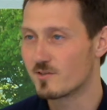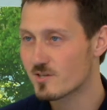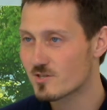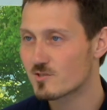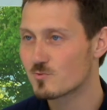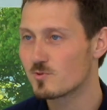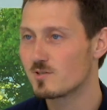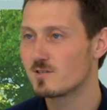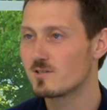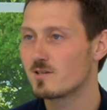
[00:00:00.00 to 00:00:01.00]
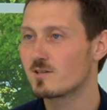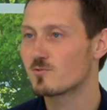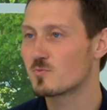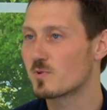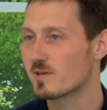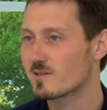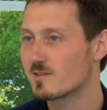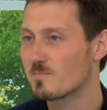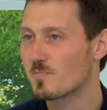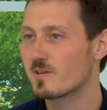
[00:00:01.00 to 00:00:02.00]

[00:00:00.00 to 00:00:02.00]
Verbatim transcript: Наша суть и идея этого проекта —